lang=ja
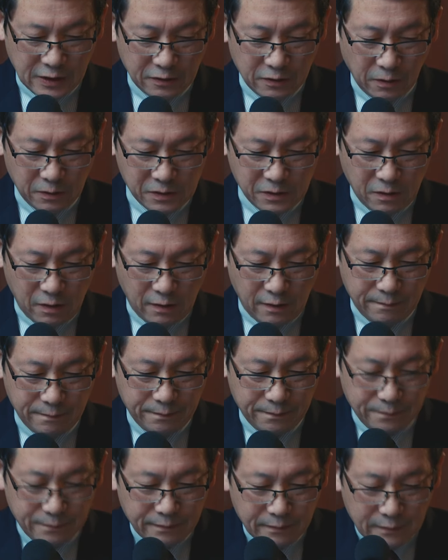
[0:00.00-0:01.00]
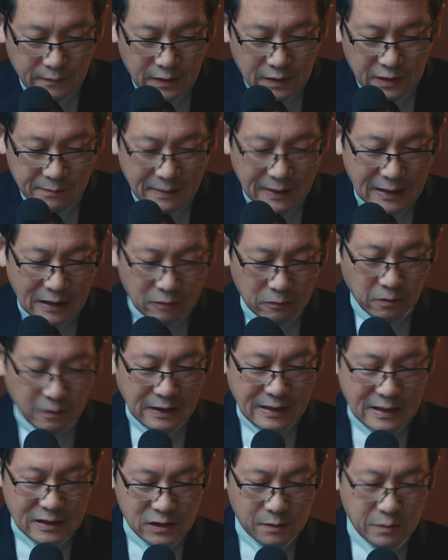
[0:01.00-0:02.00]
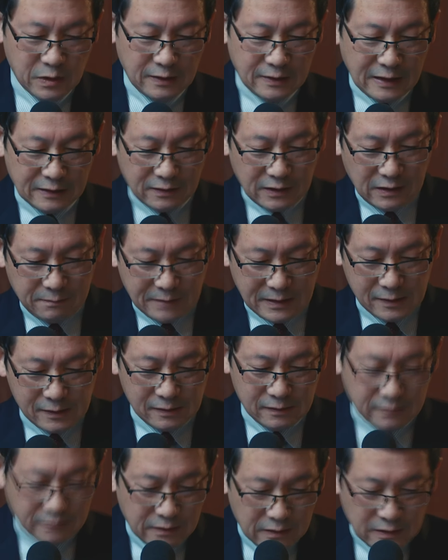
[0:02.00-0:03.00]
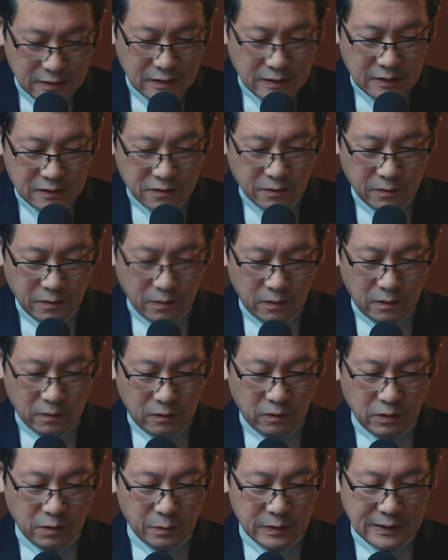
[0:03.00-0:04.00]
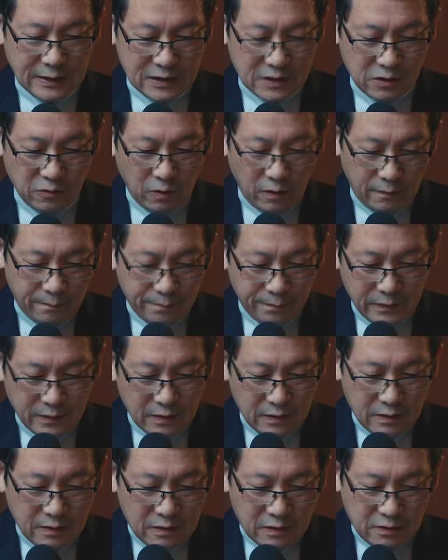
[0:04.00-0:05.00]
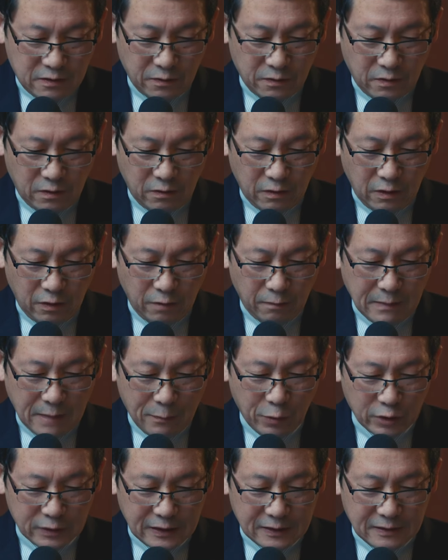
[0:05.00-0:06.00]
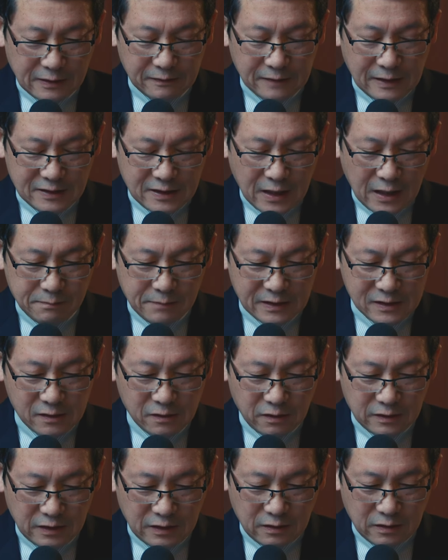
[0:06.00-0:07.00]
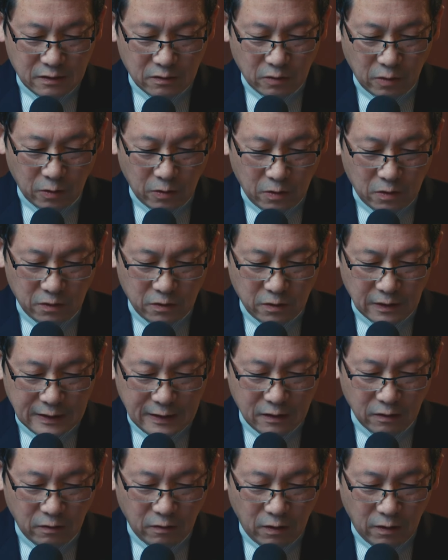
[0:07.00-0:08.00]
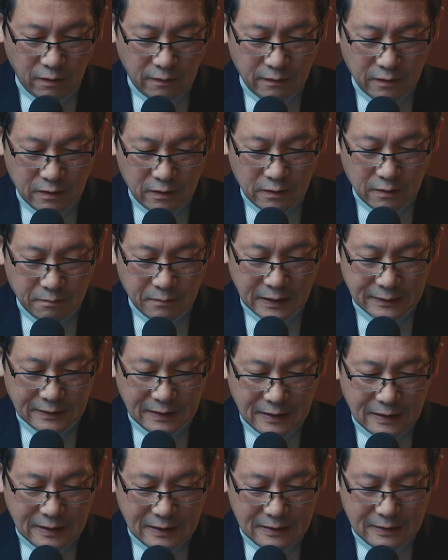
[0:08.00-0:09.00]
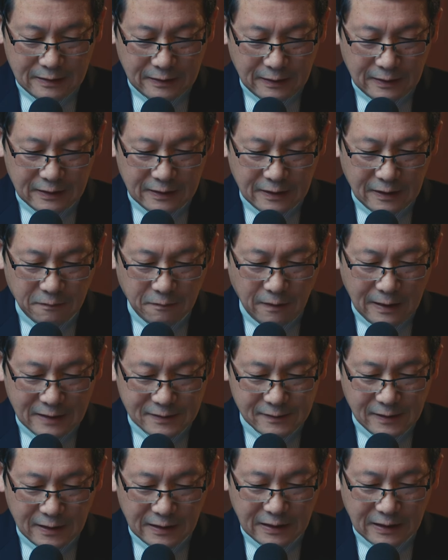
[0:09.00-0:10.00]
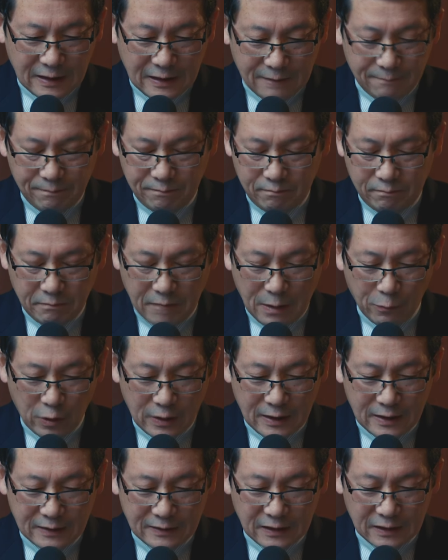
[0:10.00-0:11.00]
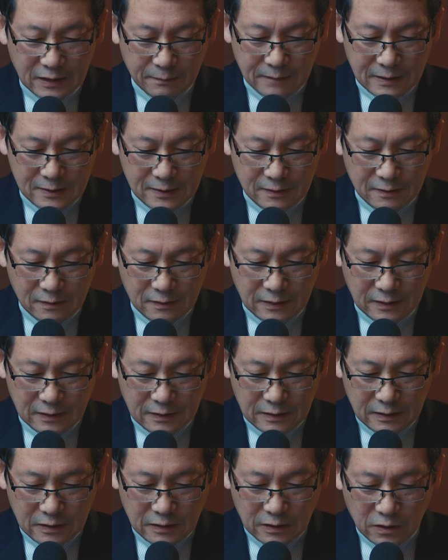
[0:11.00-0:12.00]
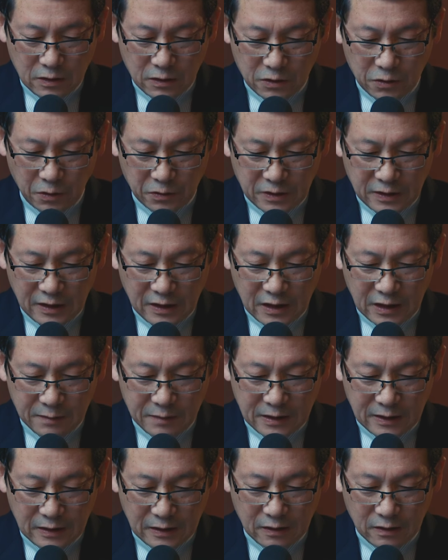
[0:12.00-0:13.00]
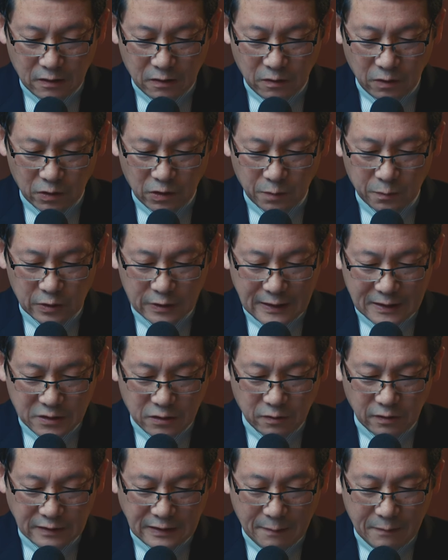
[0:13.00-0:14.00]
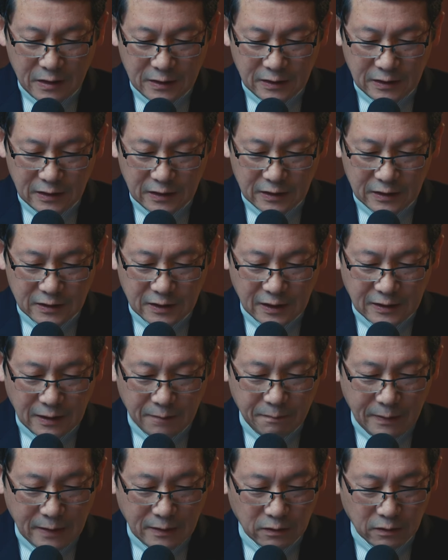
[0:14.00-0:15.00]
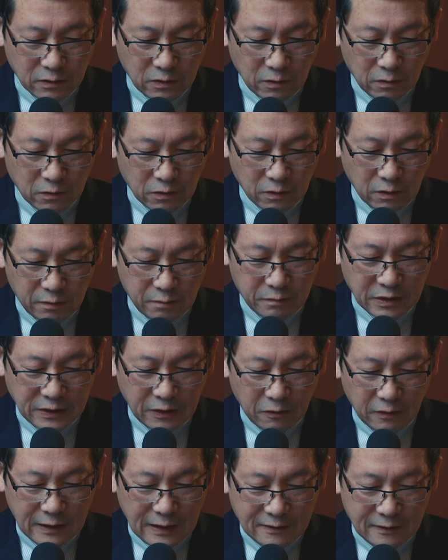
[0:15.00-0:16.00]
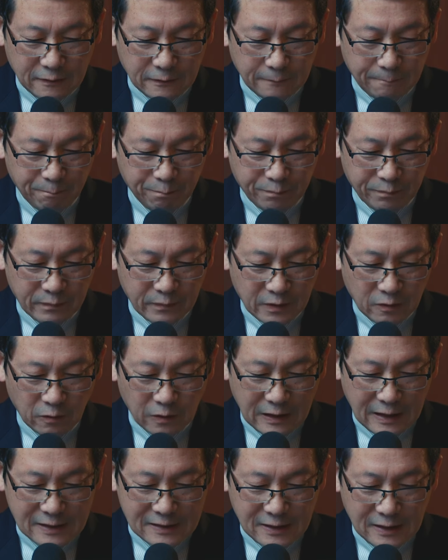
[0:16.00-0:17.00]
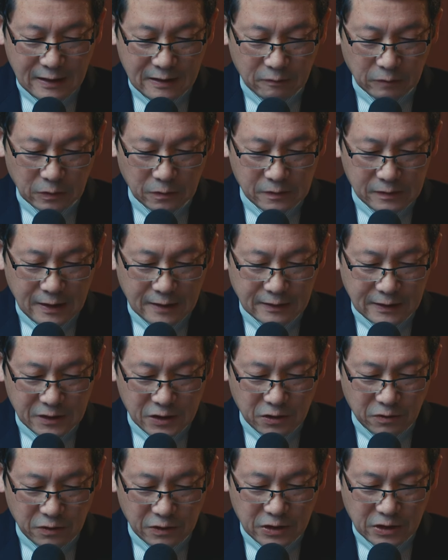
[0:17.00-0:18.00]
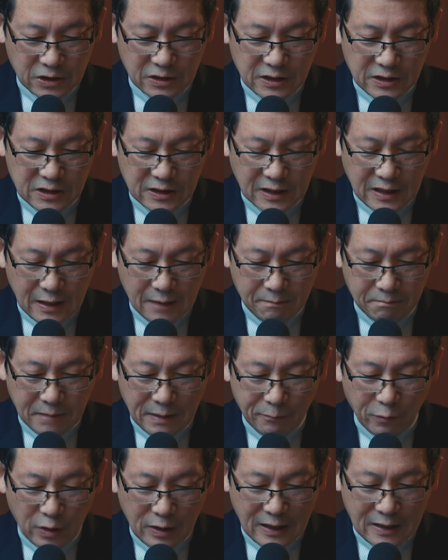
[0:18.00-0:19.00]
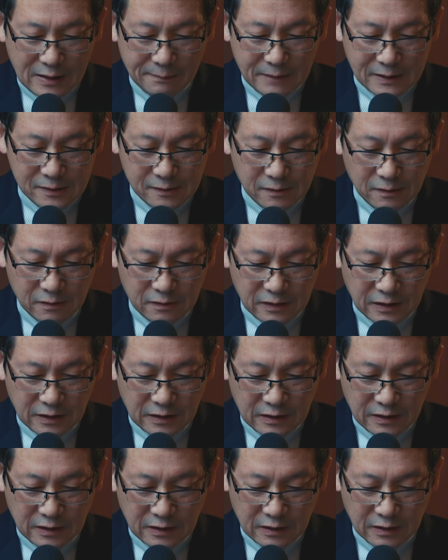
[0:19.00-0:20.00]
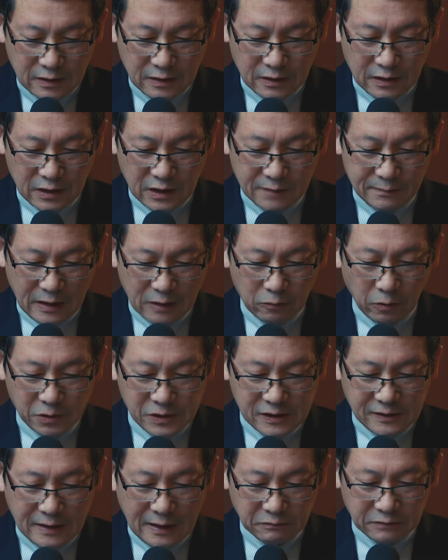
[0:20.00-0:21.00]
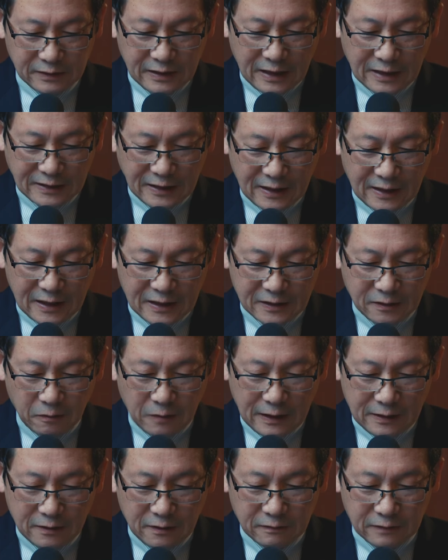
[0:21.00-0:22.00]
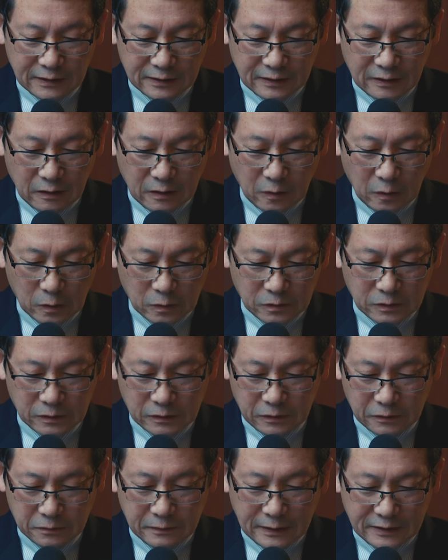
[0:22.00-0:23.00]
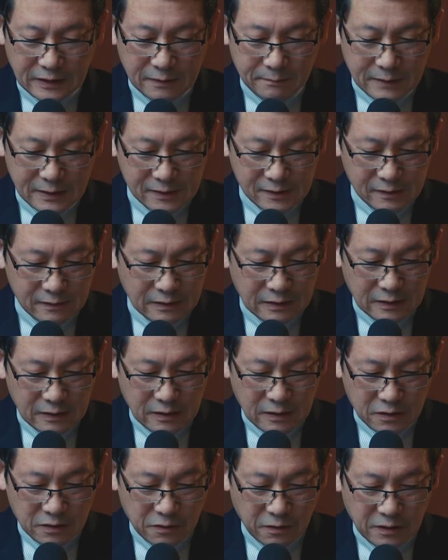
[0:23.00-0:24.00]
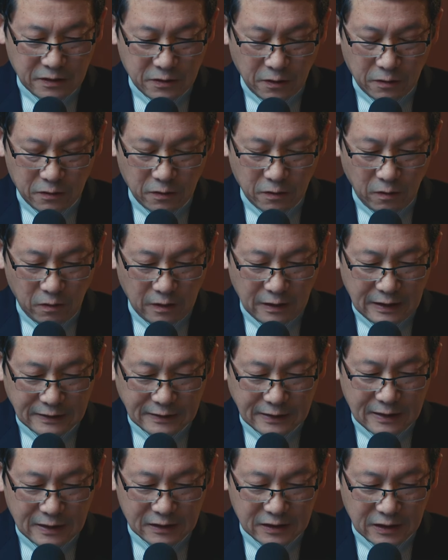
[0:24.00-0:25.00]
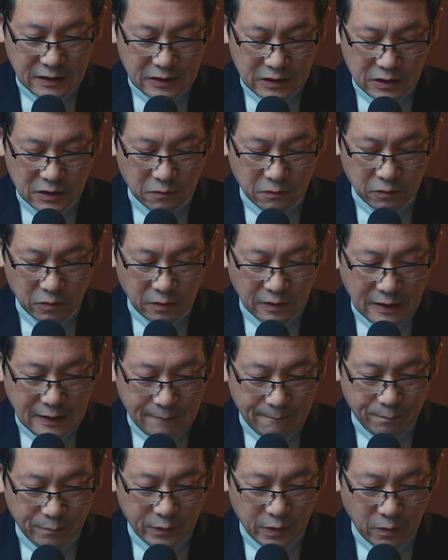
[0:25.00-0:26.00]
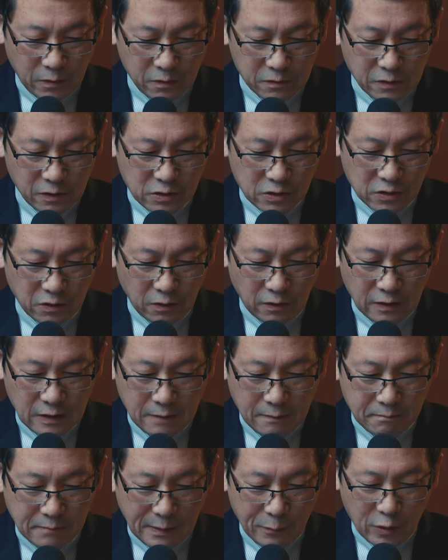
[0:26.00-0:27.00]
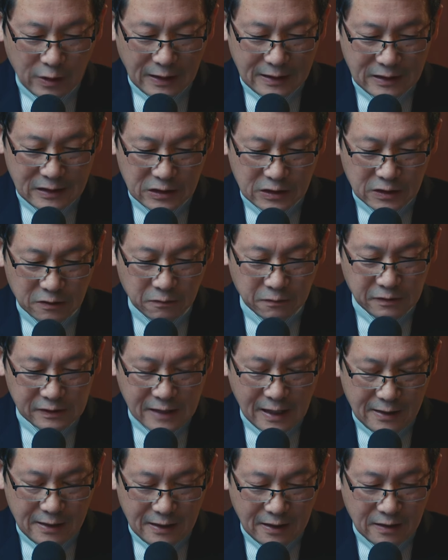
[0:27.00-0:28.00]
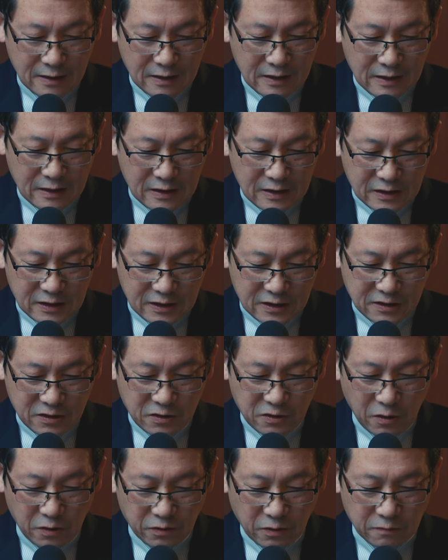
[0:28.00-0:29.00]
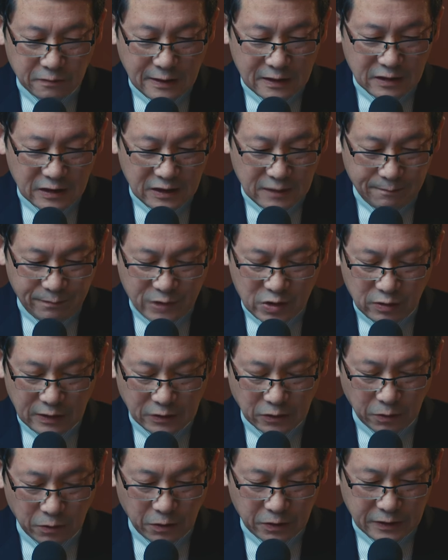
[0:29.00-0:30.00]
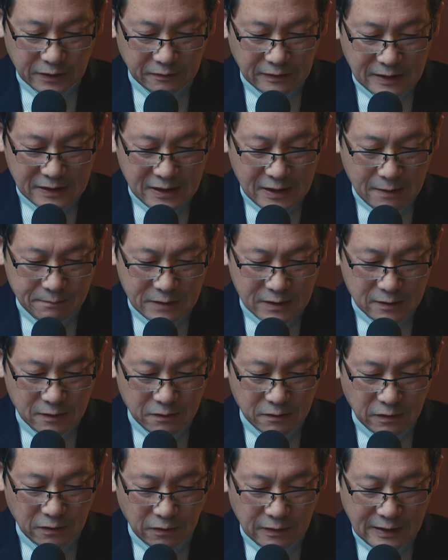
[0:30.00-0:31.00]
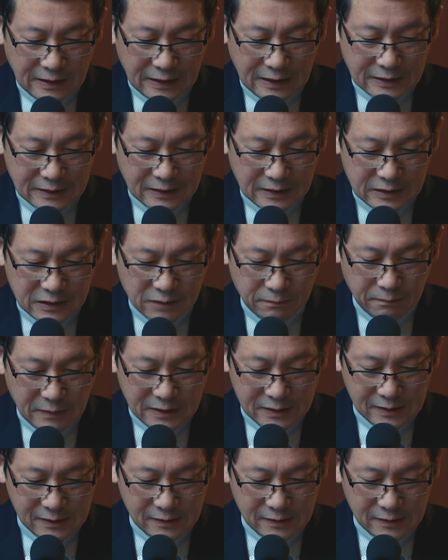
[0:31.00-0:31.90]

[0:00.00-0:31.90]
してどうぞ、今学校が休みになっています。その子供たちを、その守っていてくださいますように、心の健康、また体の安全が守られていきますように、そして日々子供たちのために家で勉強を見ておられるお母さんお父さんたちの一日が守られますように、今ご自宅で働いておられる方が多く増えています。それぞれの働き、仕事がどうぞ主を守られ、祝福され、必要の上に血が届いてくださいますようにお願いいたしま